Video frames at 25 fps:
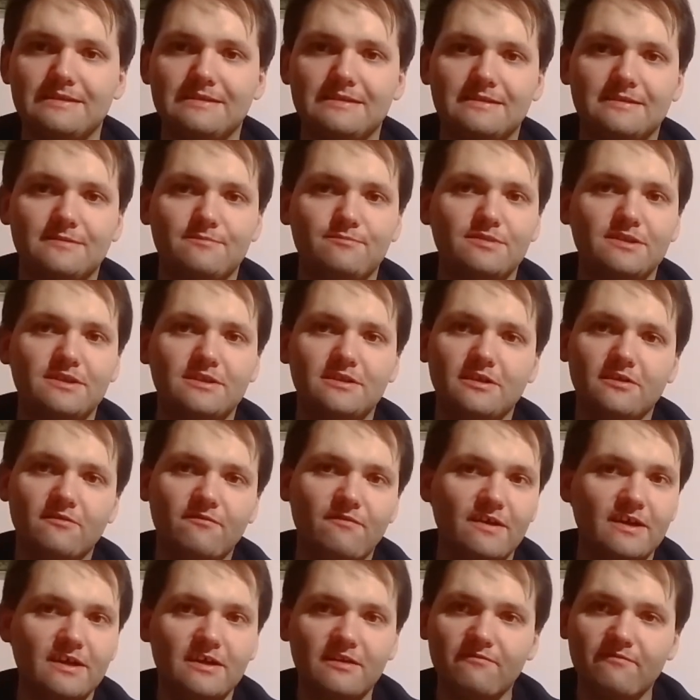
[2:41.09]
zbytnich
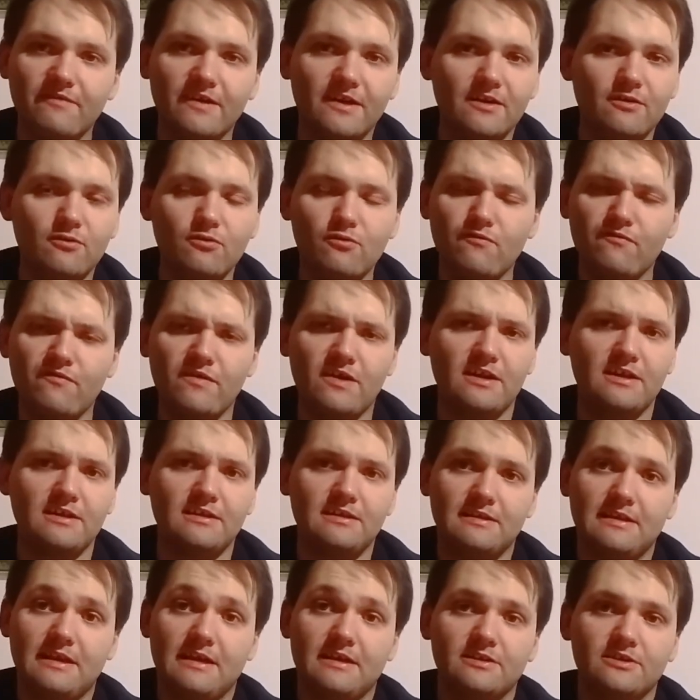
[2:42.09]
fajerwerków, ale
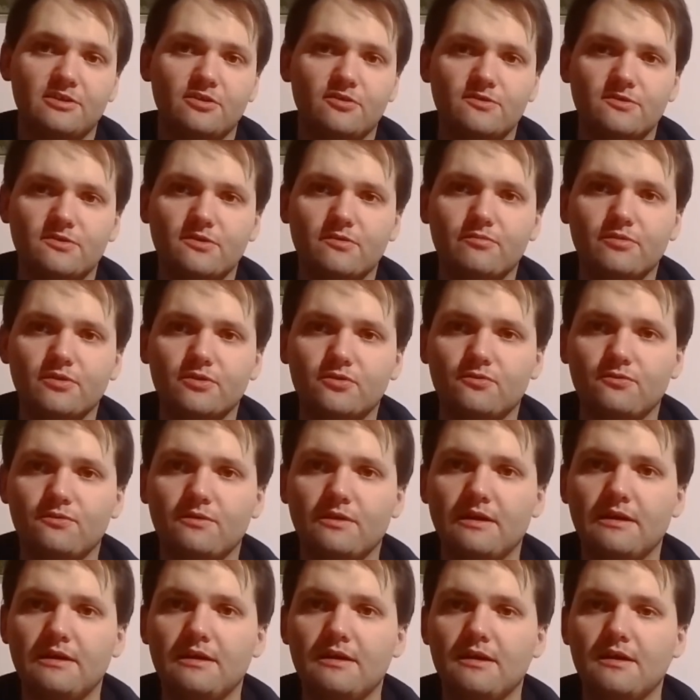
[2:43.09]
także osoby,
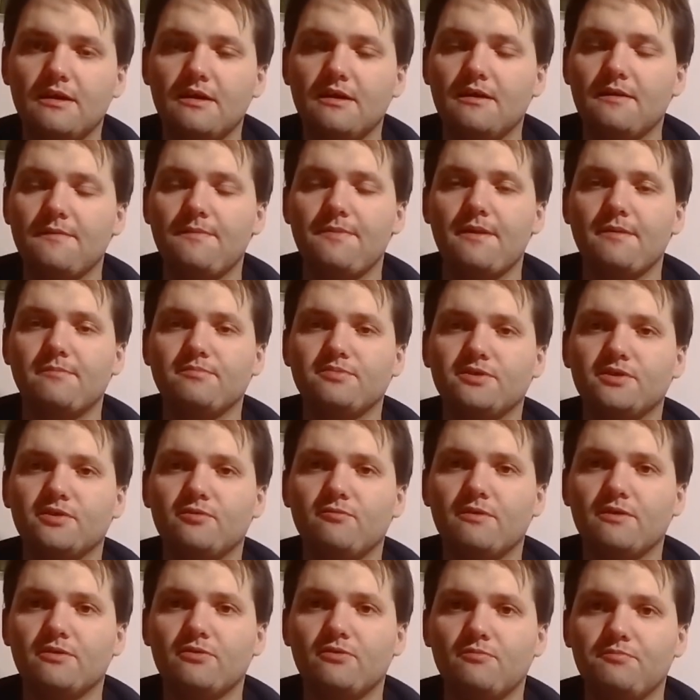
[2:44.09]
które na
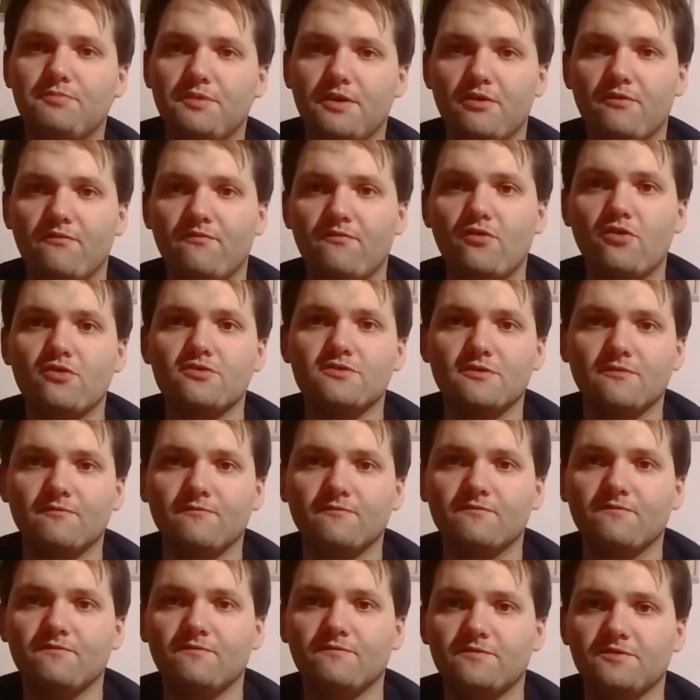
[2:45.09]
przykład dopiero
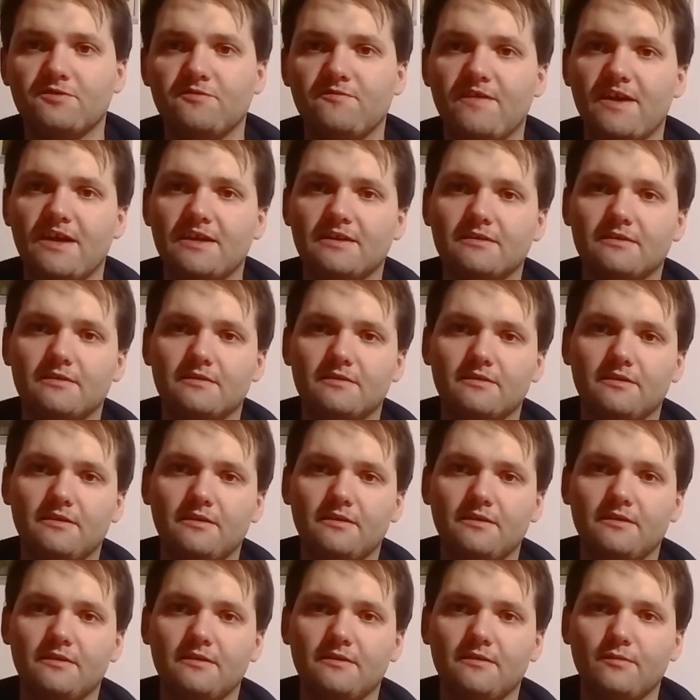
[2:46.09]
wchodzą w świat
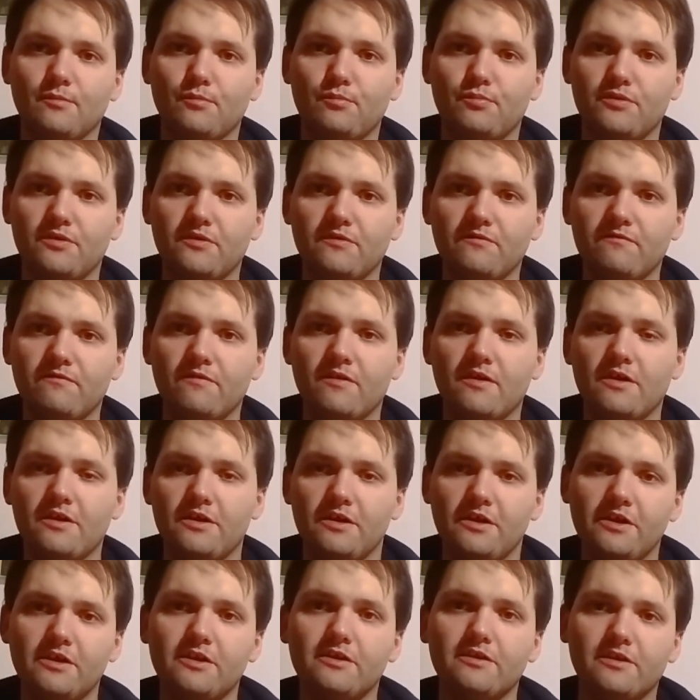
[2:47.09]
e, piw
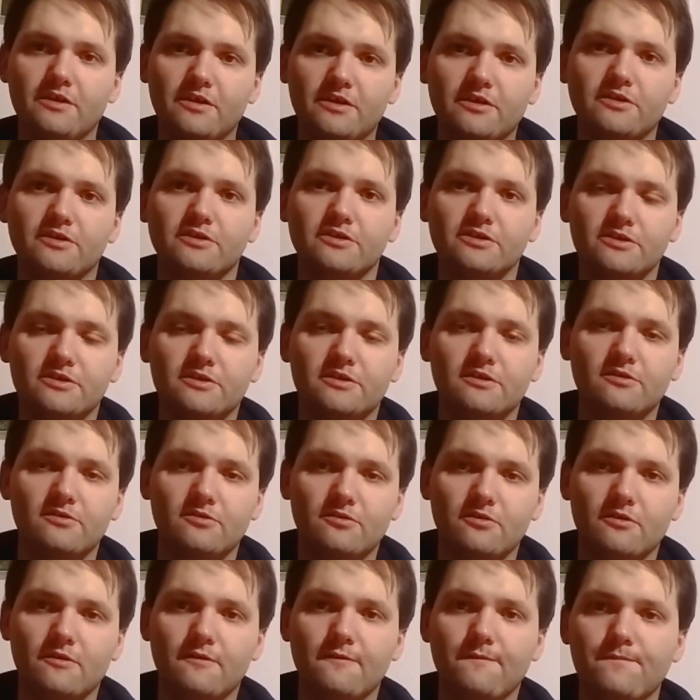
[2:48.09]
innych niż
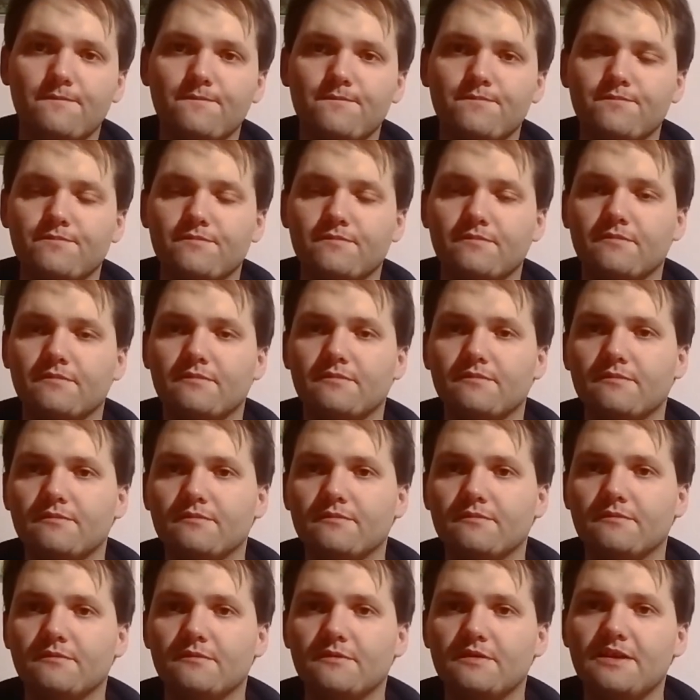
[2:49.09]
tylko
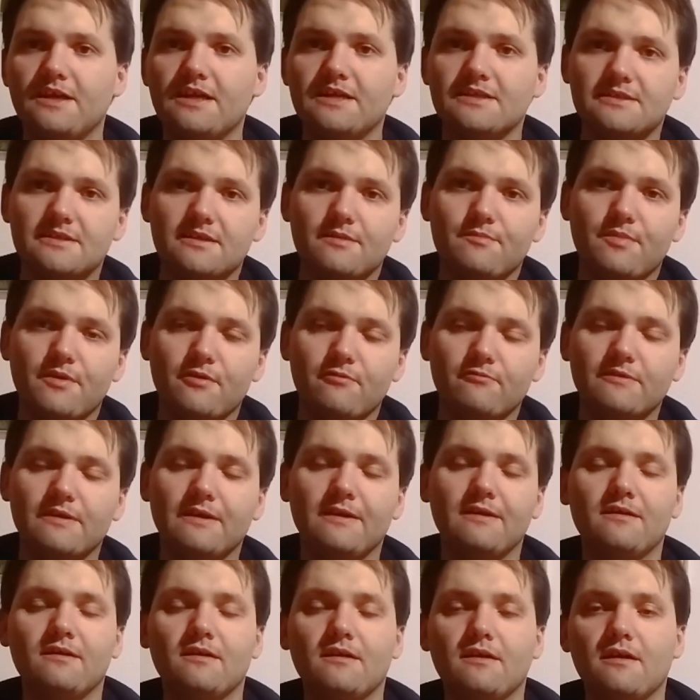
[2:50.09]
mm, jasne,
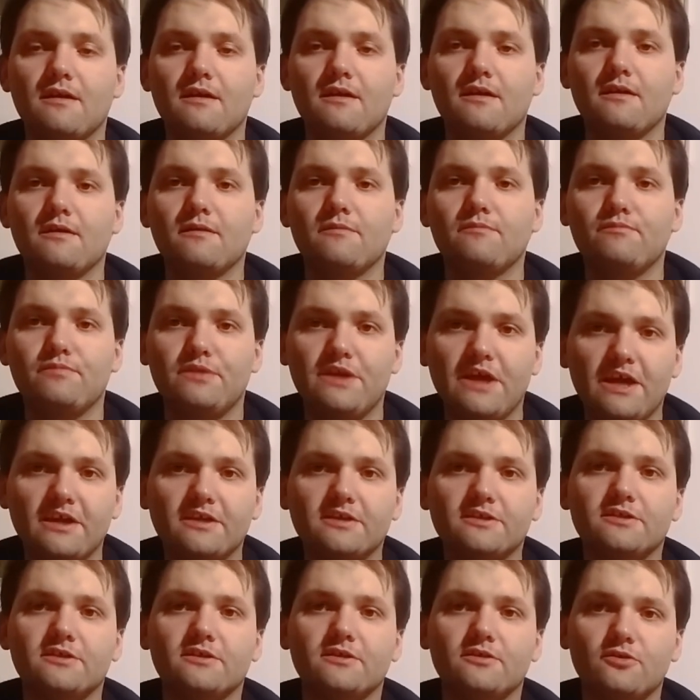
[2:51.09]
pełne.
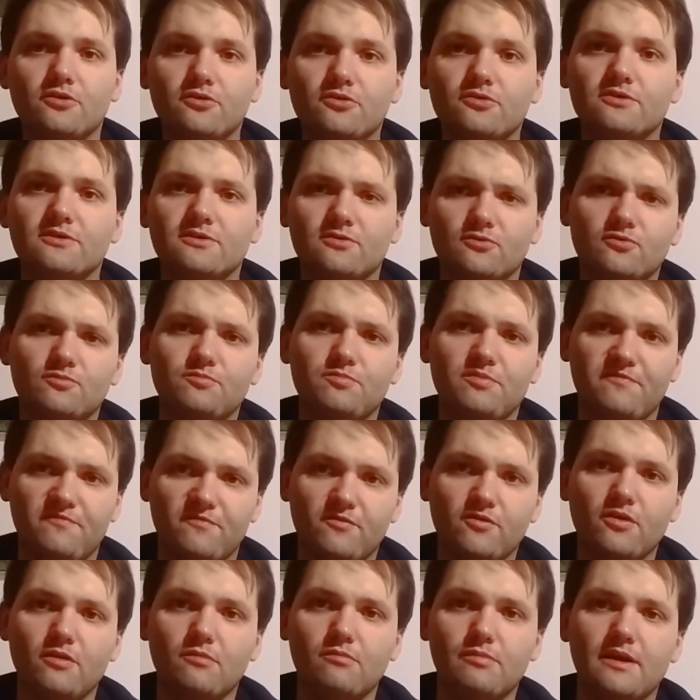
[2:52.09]
5, no to jest już
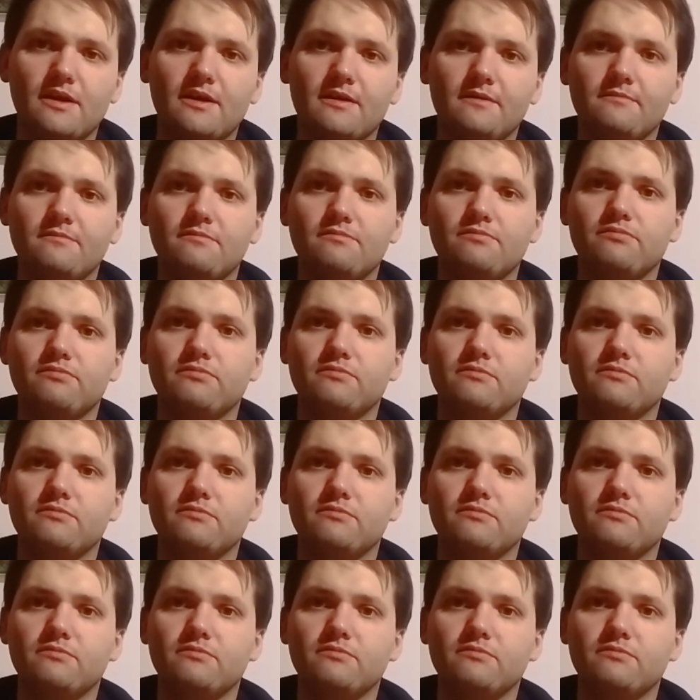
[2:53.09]
piwo dobre,